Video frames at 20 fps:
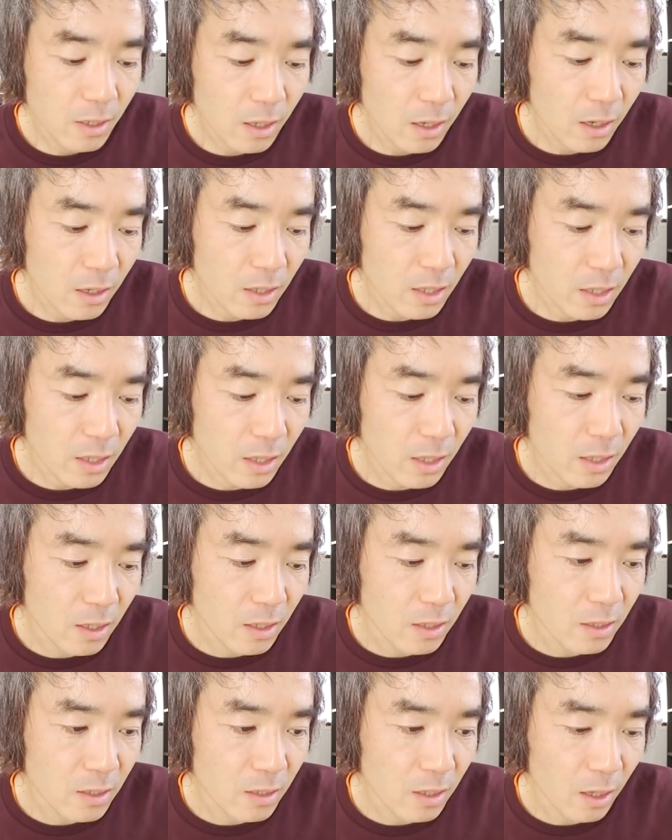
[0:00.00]
あれで
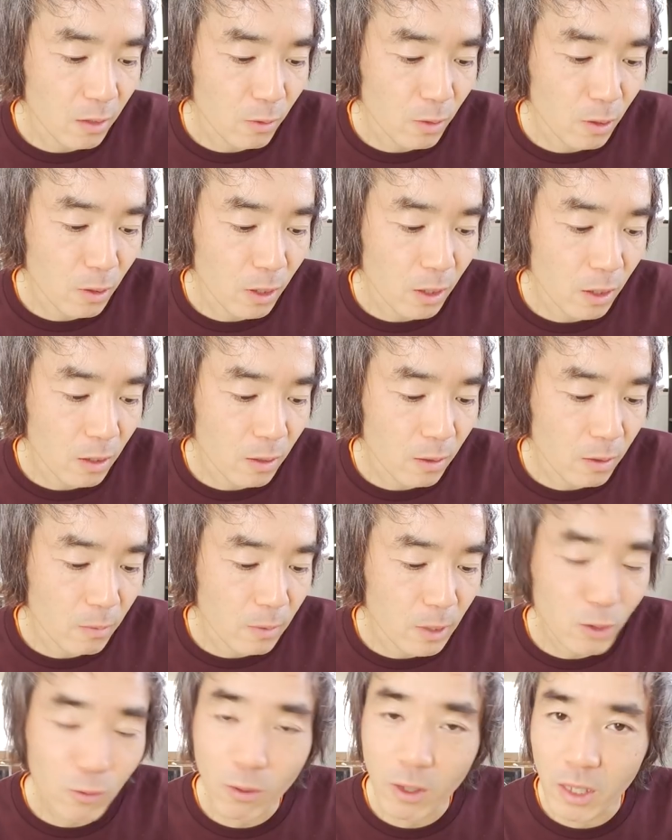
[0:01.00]
ねあのあ
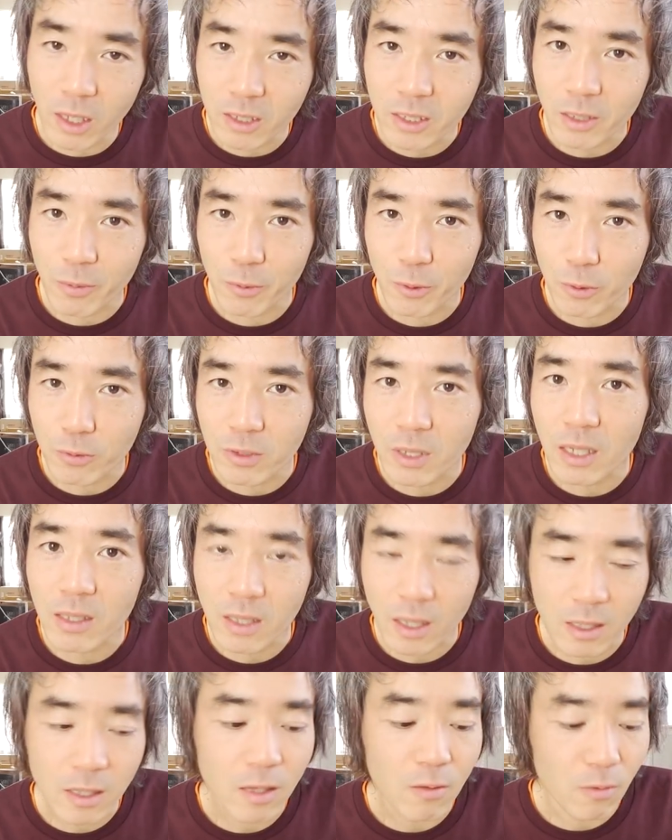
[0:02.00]
まり取らなくても良くなっ
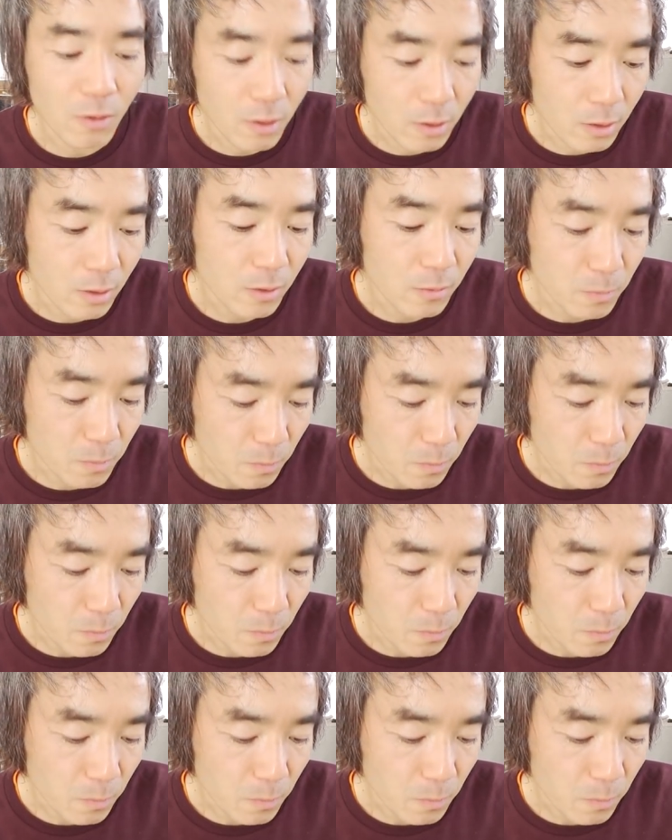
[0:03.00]
たっていうかな、うん、